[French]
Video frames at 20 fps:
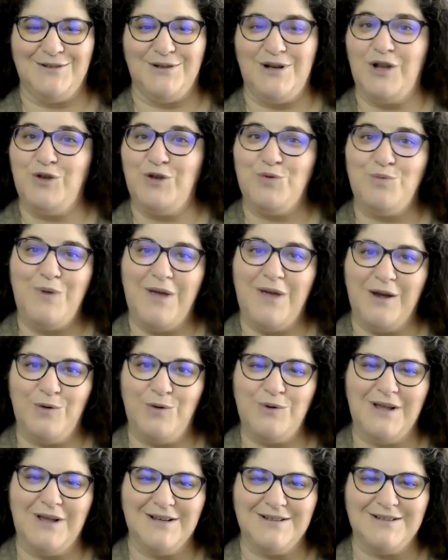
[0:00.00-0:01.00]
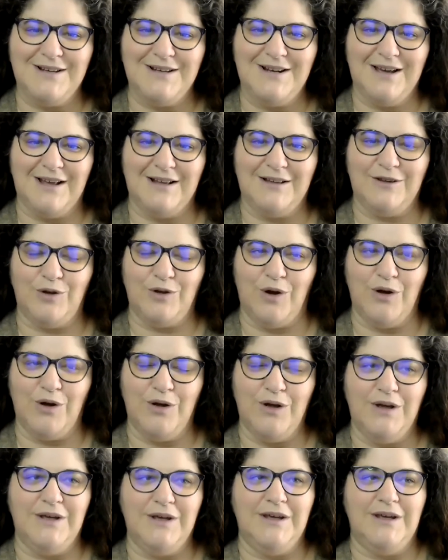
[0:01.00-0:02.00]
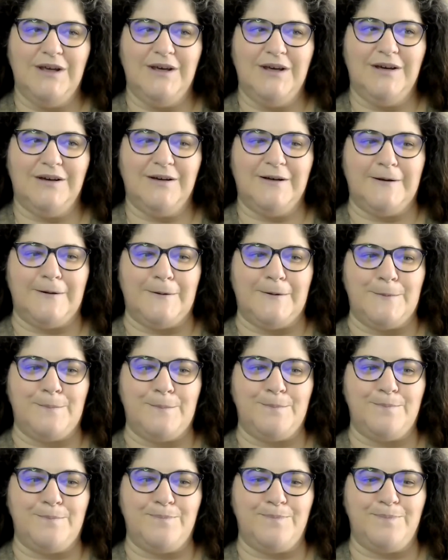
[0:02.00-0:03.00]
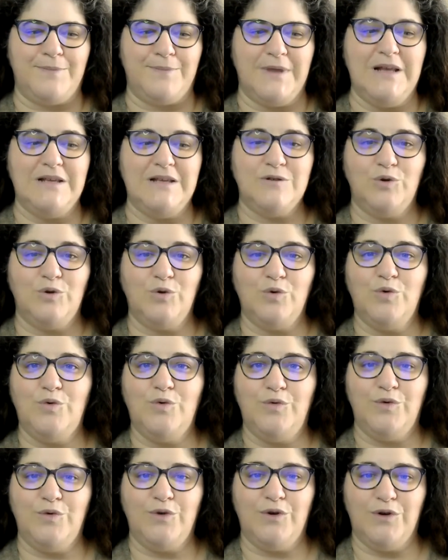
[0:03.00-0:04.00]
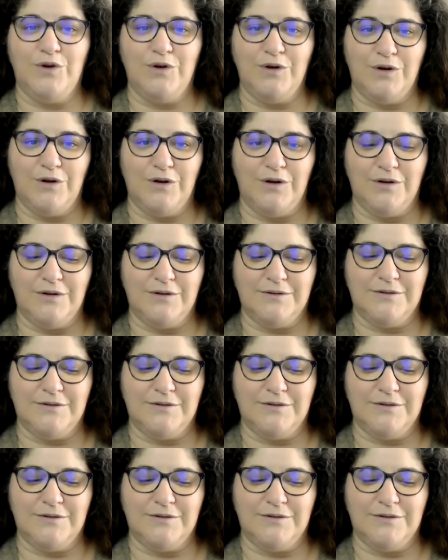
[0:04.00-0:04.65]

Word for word: cela nous met un coup d'accélérateur. Euh, il se trouve que